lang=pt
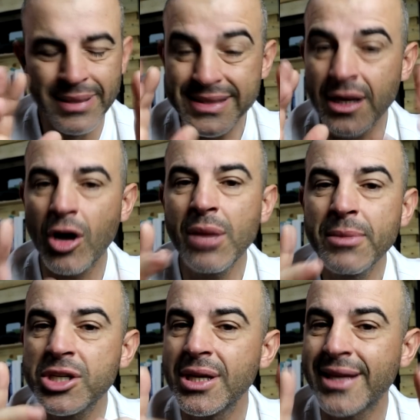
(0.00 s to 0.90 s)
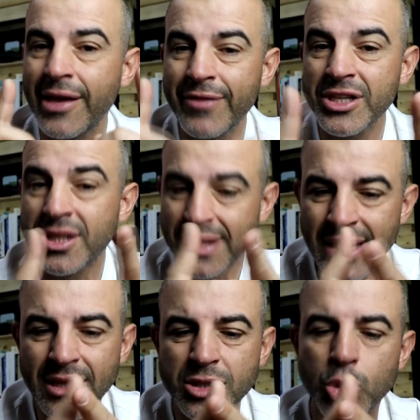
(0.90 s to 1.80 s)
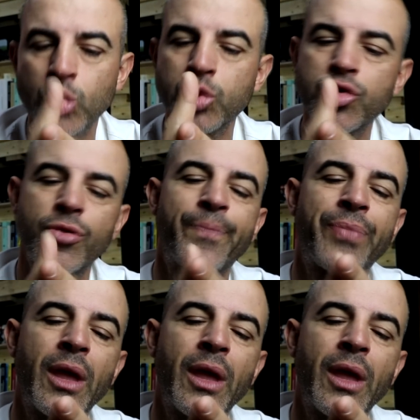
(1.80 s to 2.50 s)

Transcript: Mas agora imagina que em vez de 30 segundos,